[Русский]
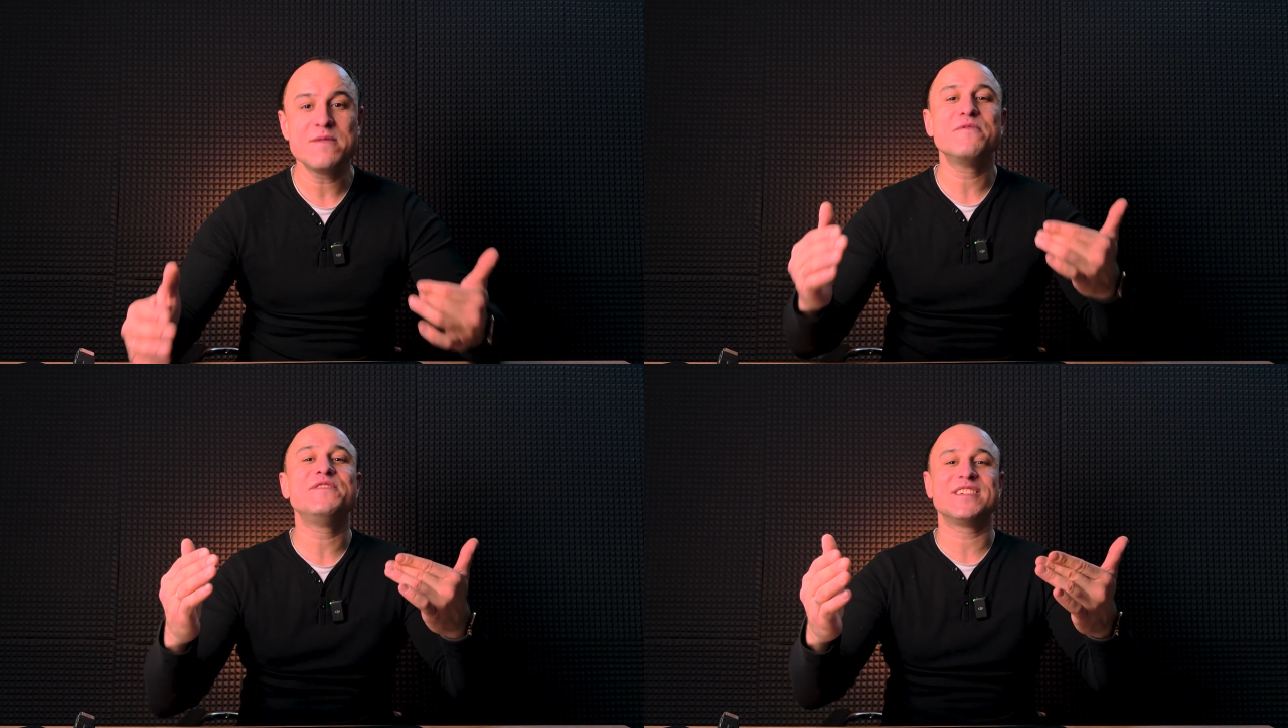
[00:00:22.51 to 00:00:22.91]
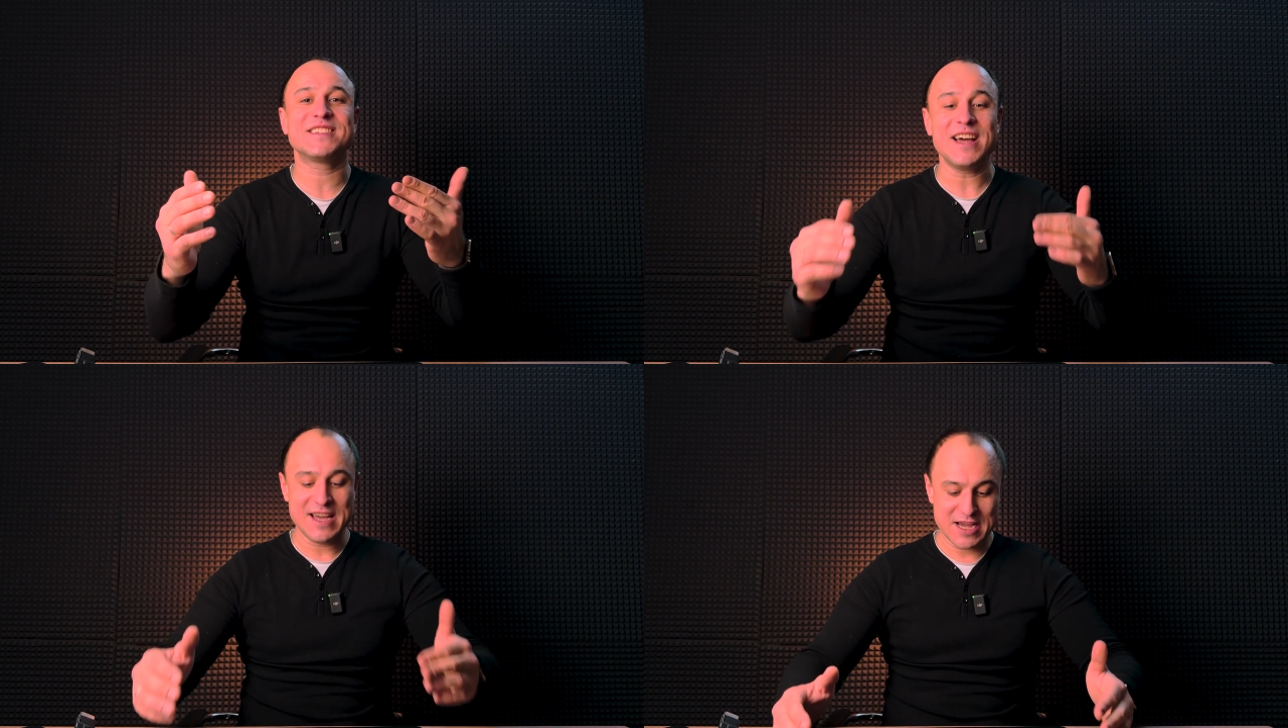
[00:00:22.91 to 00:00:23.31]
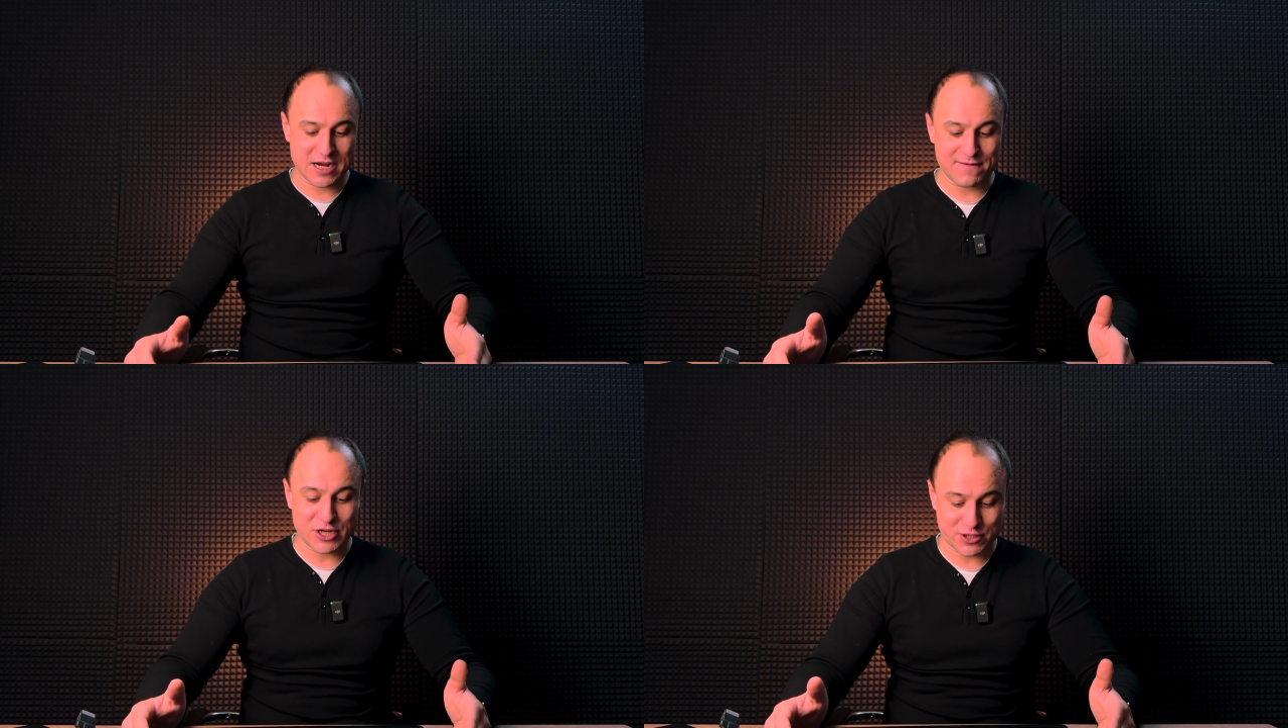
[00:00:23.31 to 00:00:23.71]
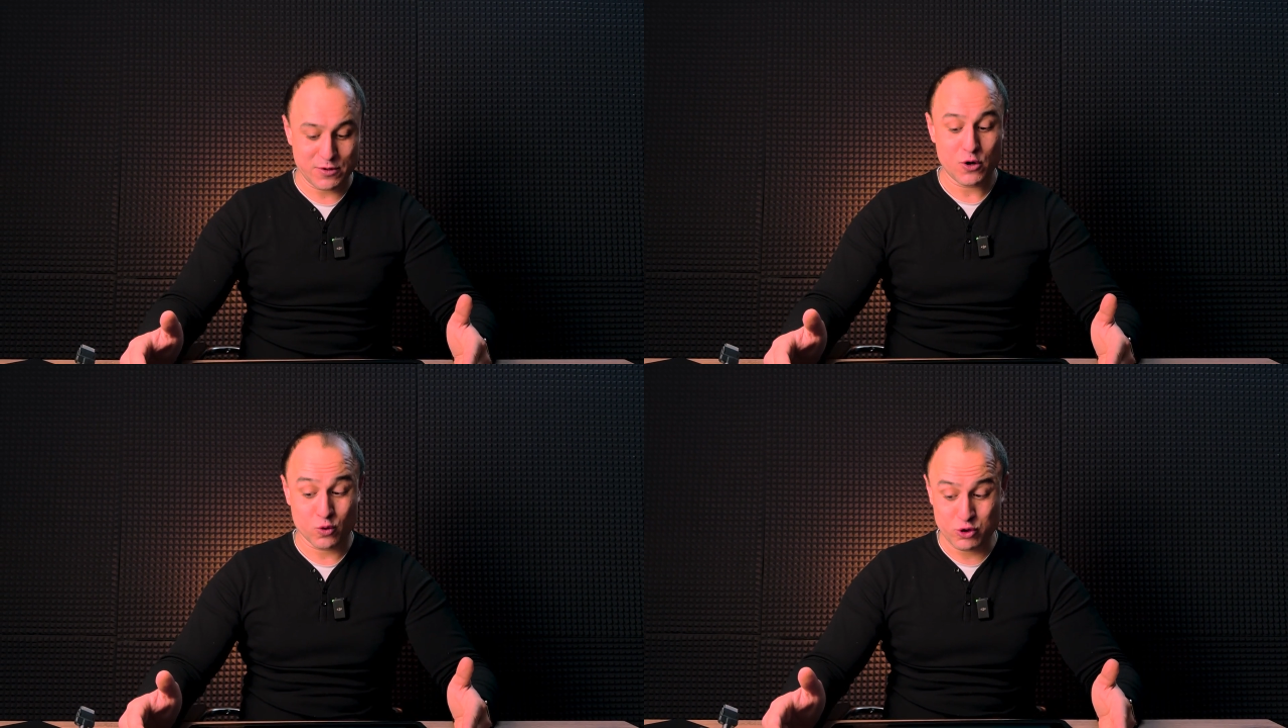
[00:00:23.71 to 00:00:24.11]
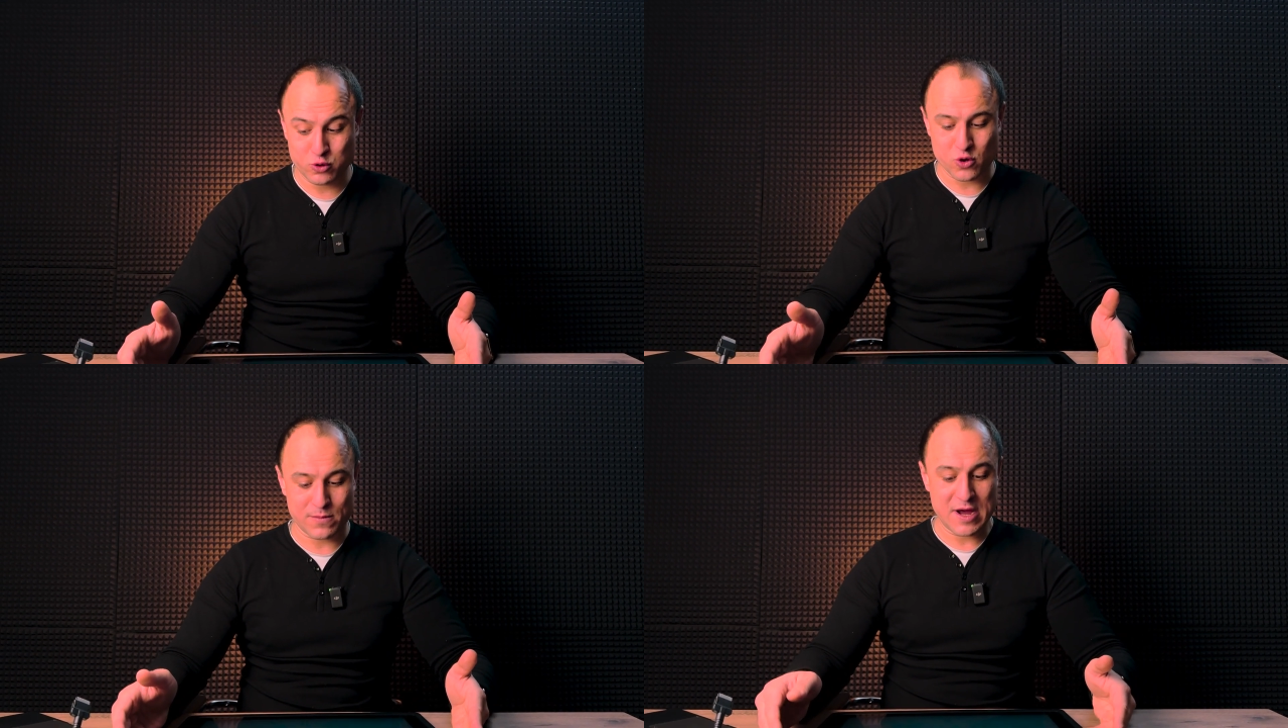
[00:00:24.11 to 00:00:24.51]
мы всегда к вашим
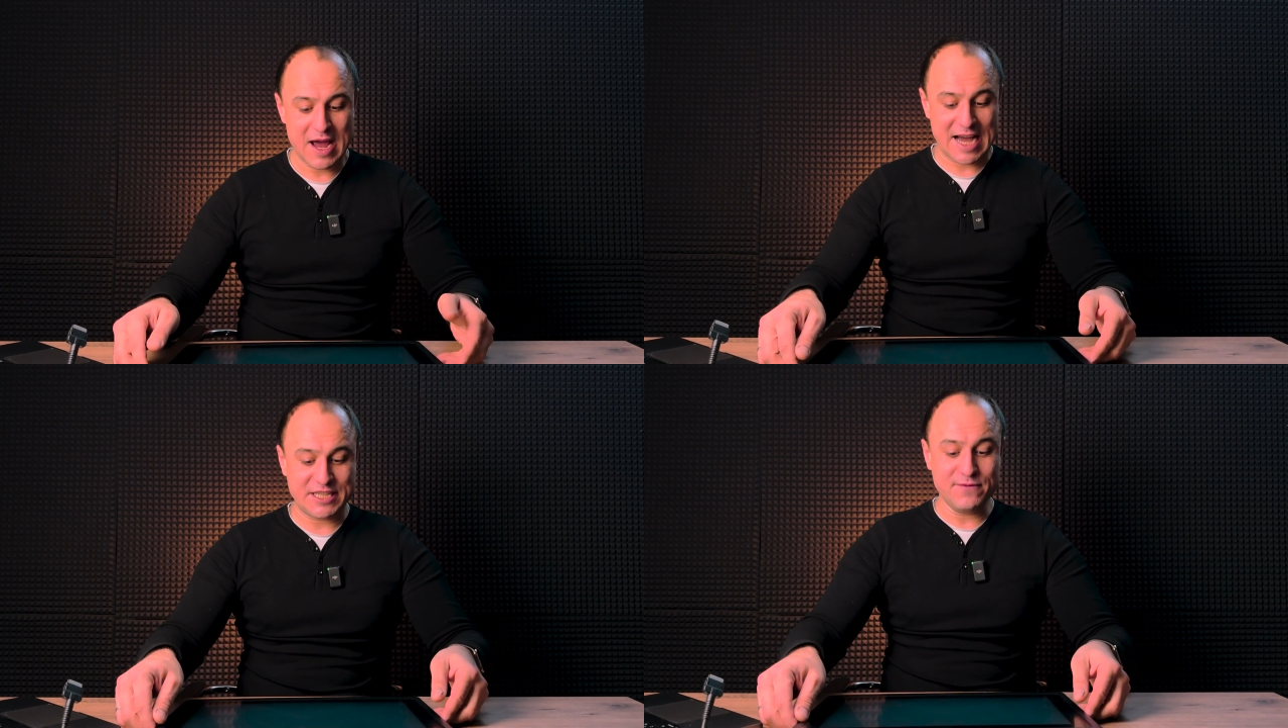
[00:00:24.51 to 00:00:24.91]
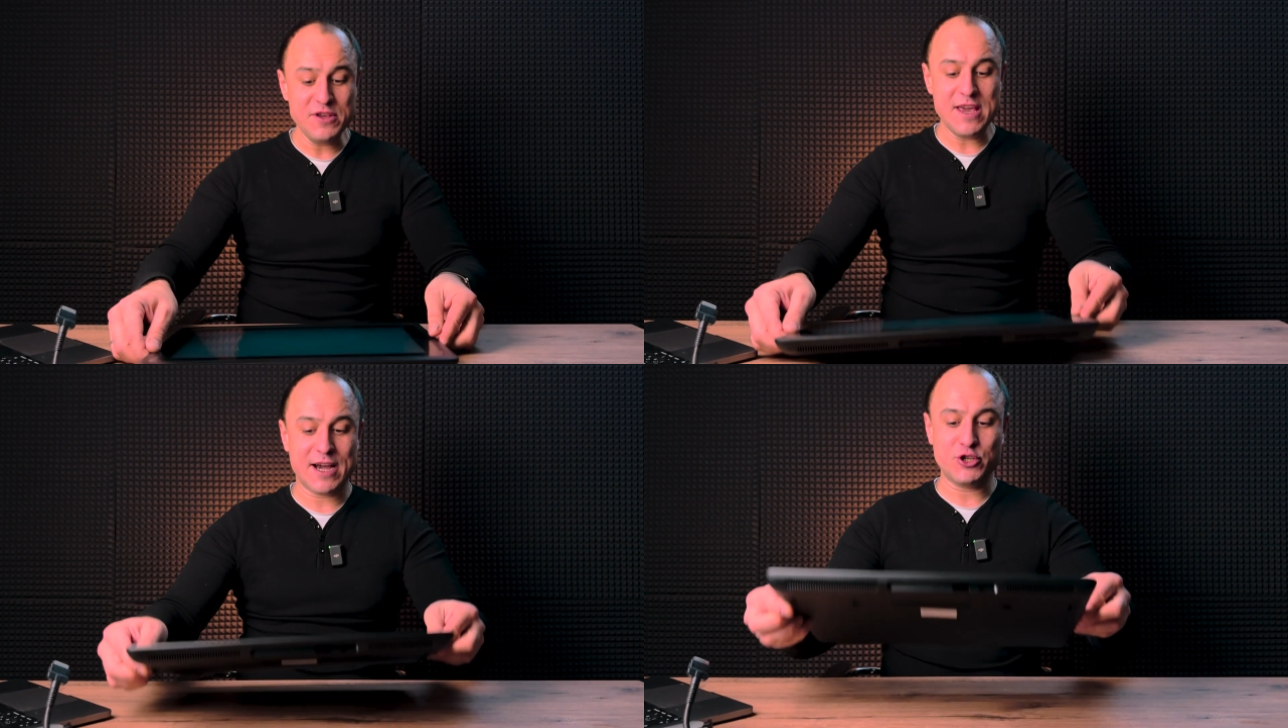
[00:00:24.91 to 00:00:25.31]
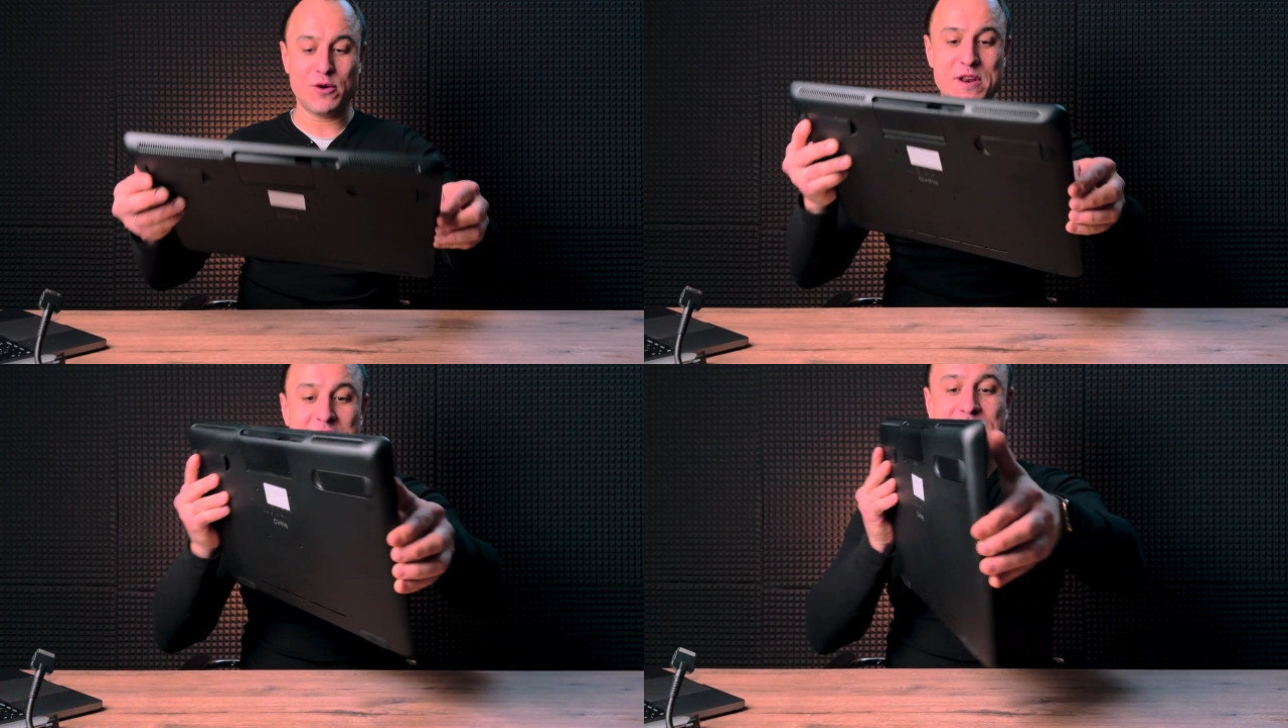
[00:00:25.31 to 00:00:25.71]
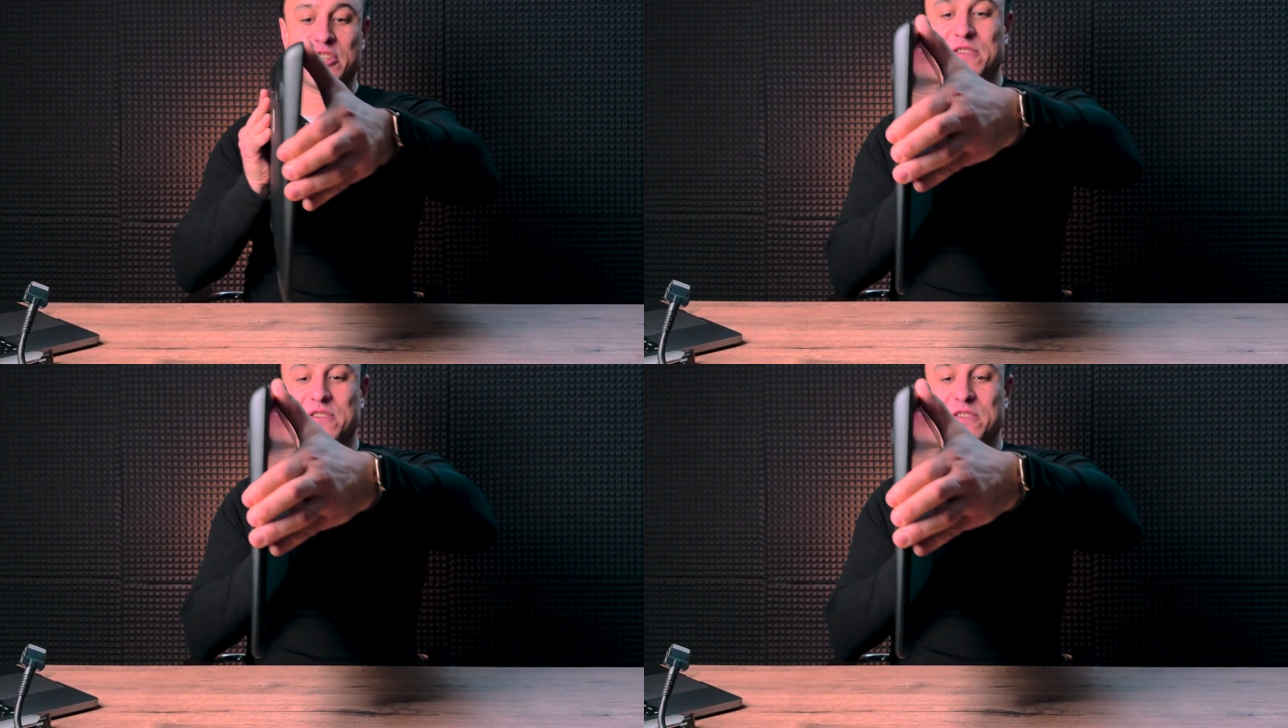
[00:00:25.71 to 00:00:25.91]
услугам. А сегодня я хочу обратить ваше